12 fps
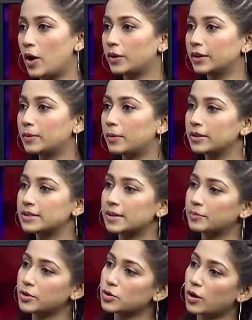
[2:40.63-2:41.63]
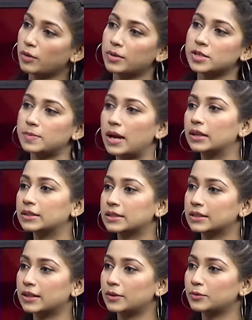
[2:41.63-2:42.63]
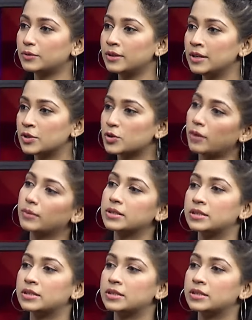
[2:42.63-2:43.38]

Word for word: অনেকে বলেন যে আপনি ছয় মাস বাংলাদেশে থাকুন ছয় মাস